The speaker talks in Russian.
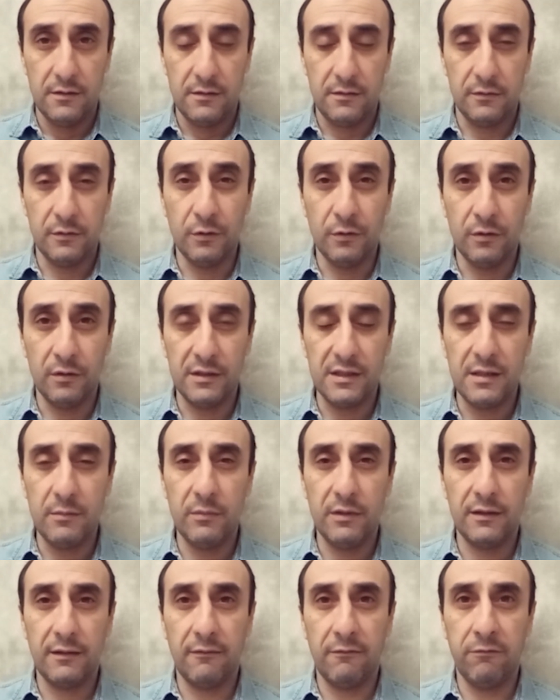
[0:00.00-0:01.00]
Но
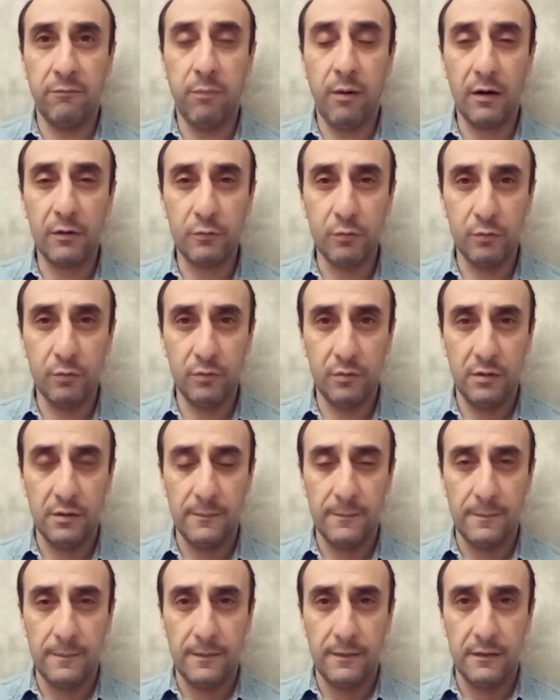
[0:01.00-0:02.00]
именно в Баку,
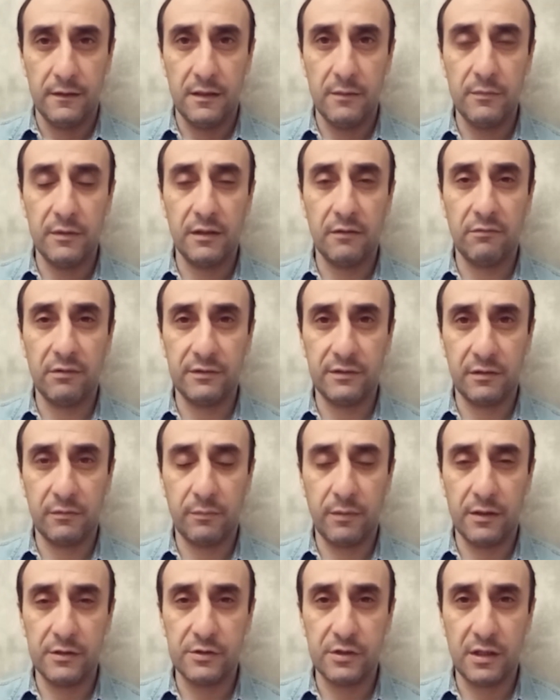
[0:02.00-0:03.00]
именно в
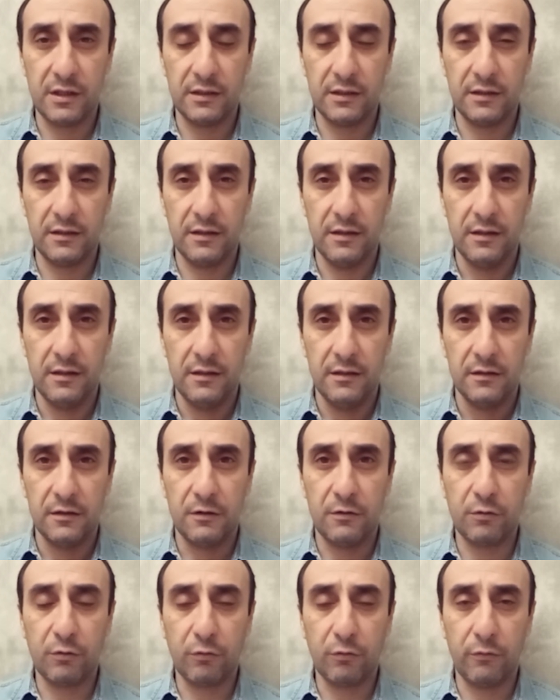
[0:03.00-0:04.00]
Азербайджане
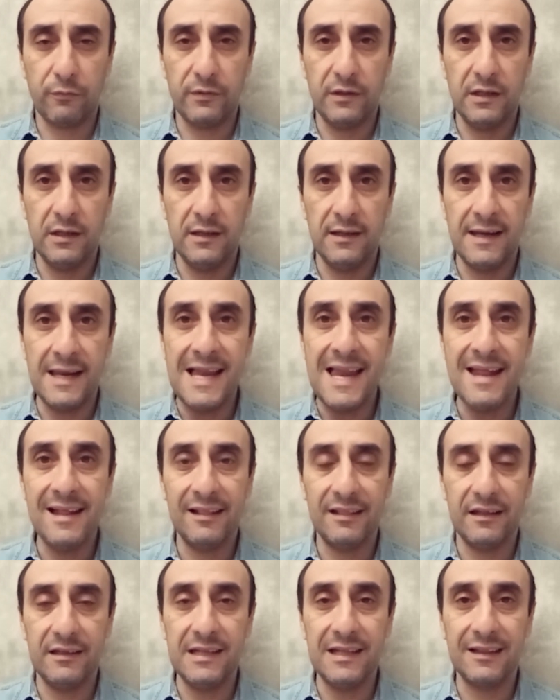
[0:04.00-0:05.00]
кровь
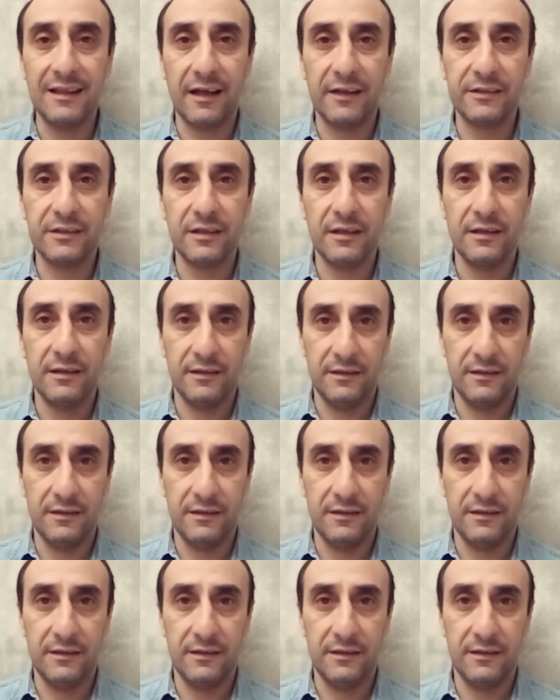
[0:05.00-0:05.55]
лилась